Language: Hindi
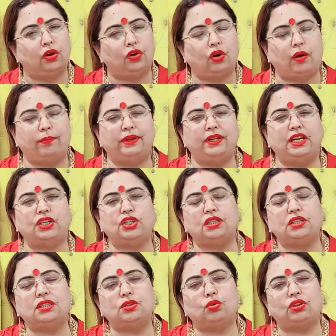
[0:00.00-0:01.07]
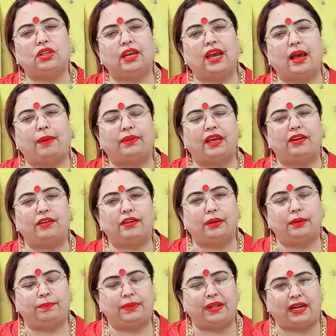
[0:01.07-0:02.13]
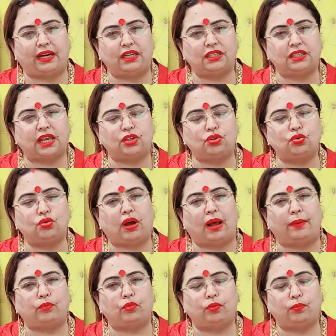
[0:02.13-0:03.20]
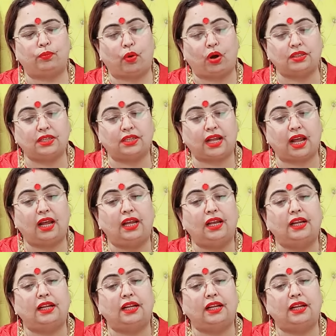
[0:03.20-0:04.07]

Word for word: कॉम्बिनेशन होते हैं आपके प्लैनेट्स के जो आपको बहुत ज़्यादा